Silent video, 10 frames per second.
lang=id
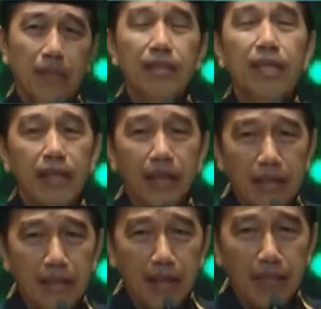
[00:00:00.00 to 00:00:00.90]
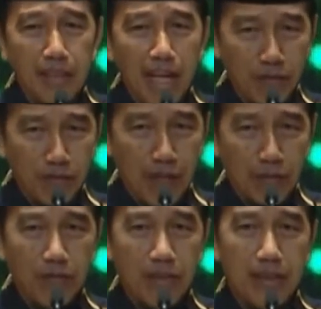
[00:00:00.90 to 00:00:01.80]
Saya tidak
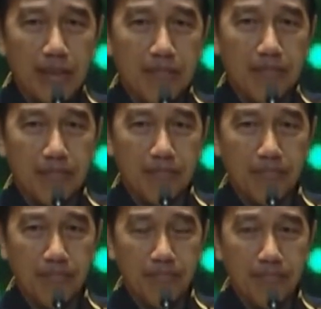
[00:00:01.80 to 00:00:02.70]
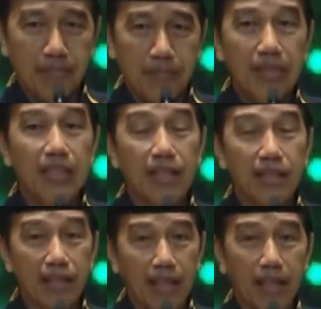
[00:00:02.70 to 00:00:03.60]
menakut-nakuti. Ini
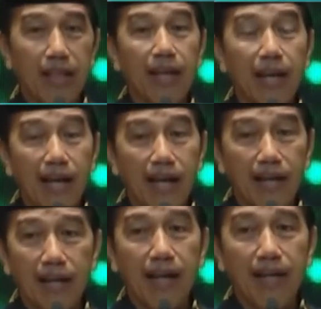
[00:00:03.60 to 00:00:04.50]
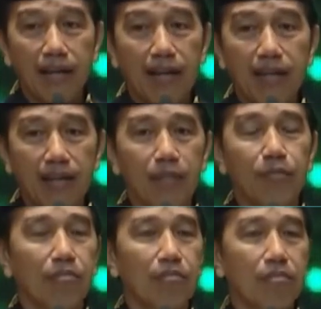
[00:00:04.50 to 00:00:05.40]
adalah angka-angka yang
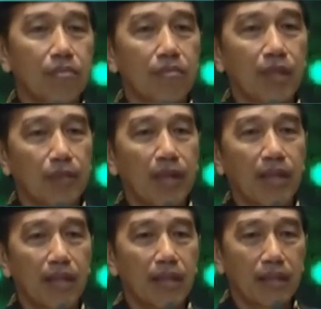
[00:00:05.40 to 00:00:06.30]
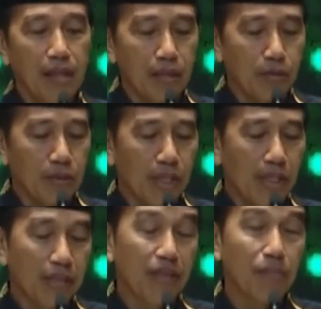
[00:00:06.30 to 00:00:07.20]
memang harus saya
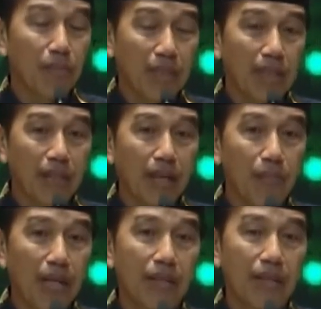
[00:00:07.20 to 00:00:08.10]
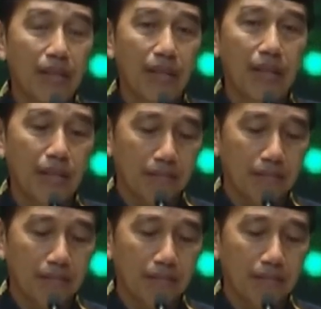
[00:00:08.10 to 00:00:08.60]
sampaikan apa adanya.